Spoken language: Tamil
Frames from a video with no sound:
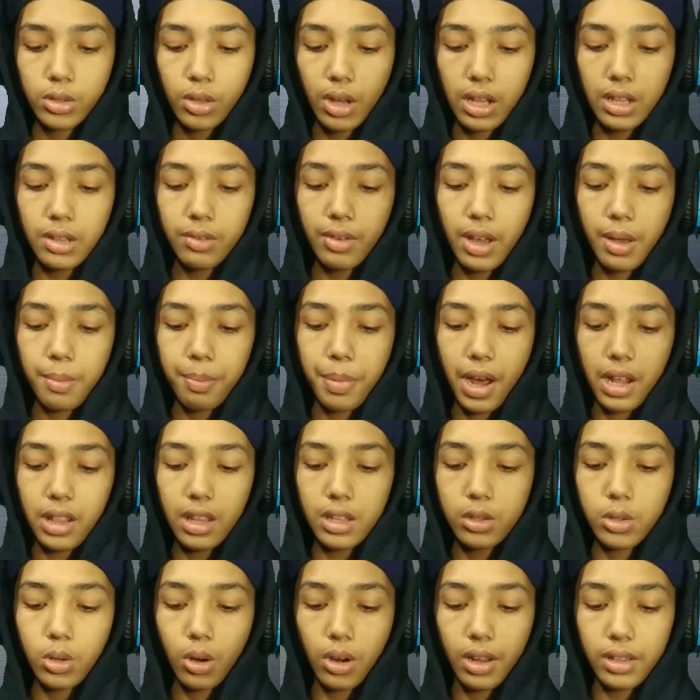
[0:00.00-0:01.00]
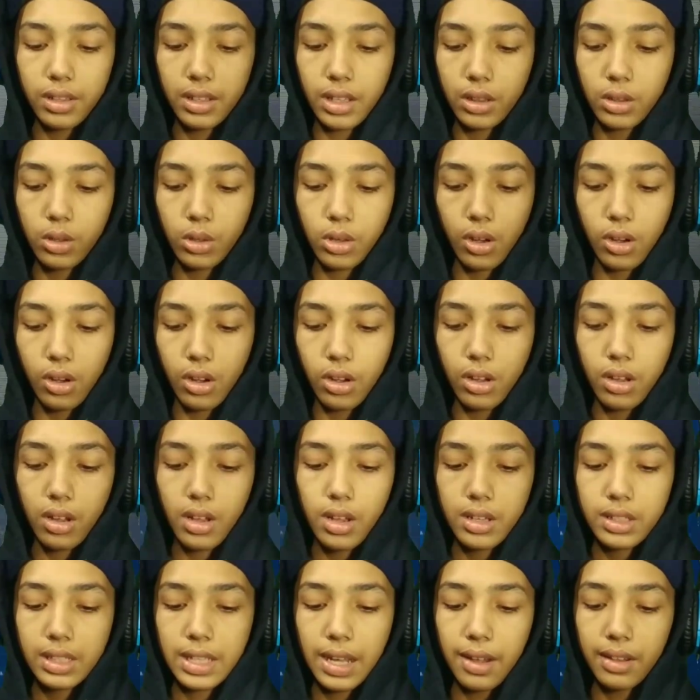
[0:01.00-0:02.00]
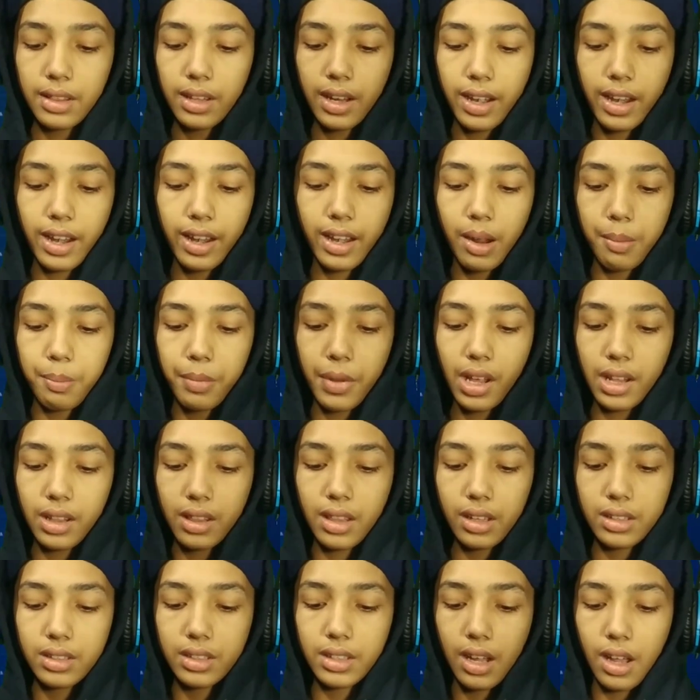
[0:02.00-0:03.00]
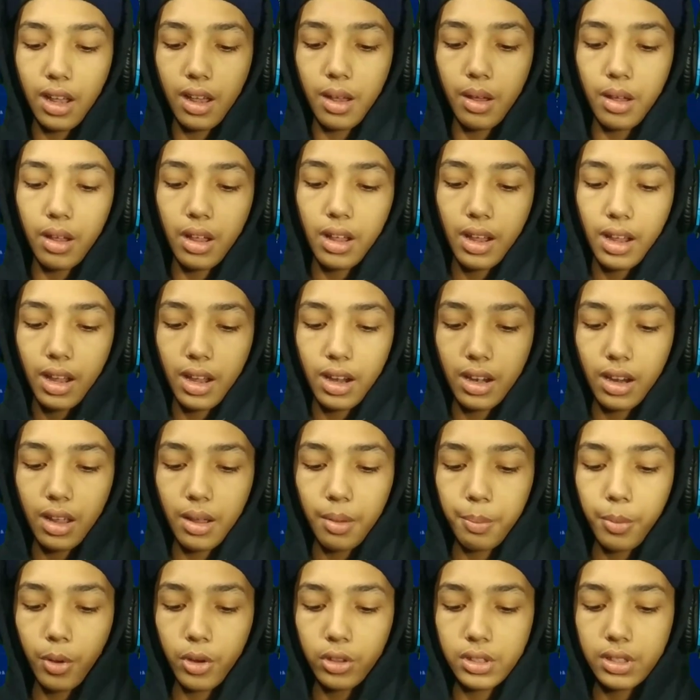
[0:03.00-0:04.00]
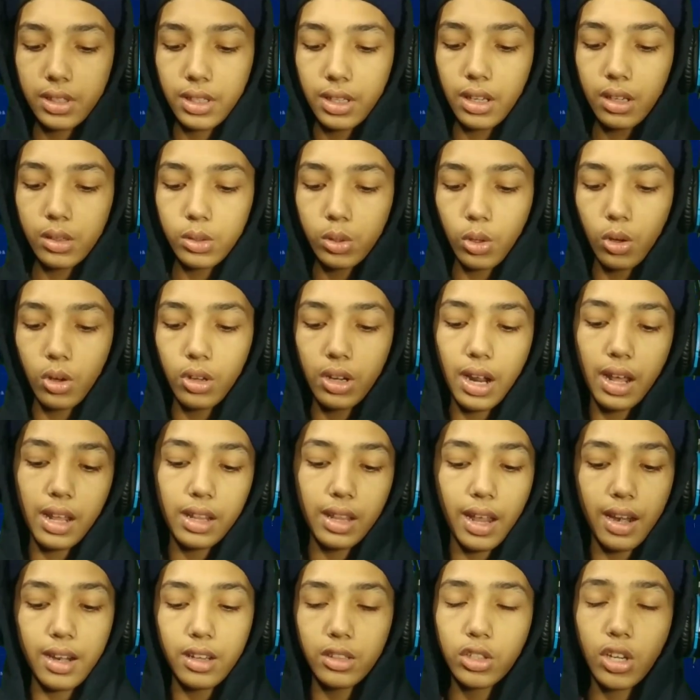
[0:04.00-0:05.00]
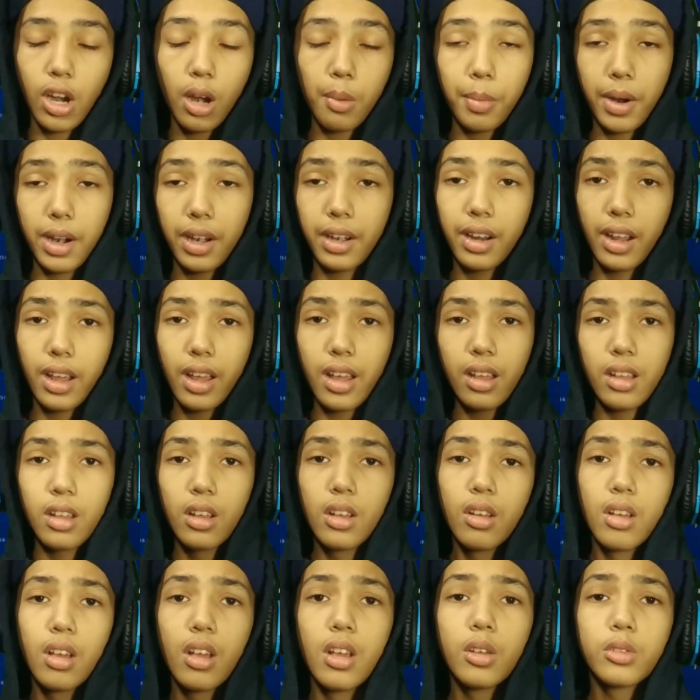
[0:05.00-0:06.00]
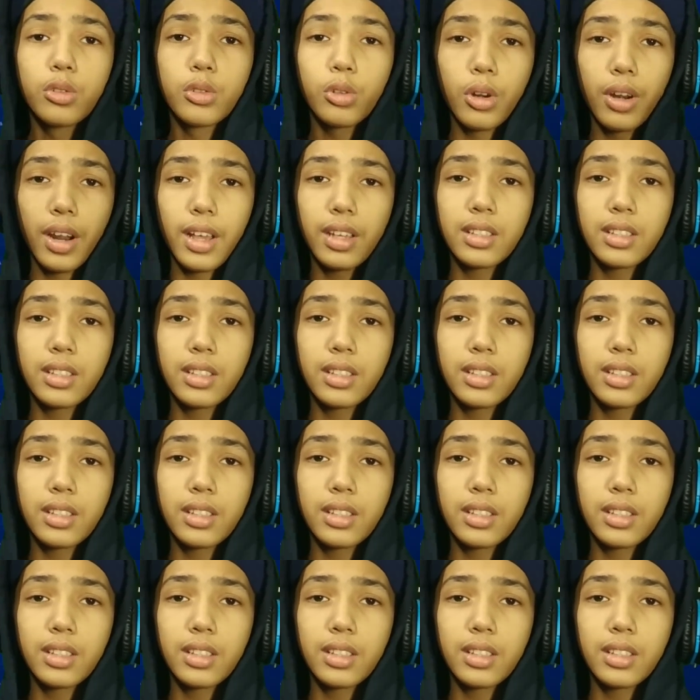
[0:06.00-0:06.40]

ஸோ அதுவே பாதி ஸ்டோரேஜ் எடுத்துக்கும் செவன் தேர்ட்டி எயிட் எம்பி எடுத்துச்சுன்னா நல்லா போச்சு ஸோ நான் அதை அன்ஸ்டால் பண்ணிட்டேன் ஸோ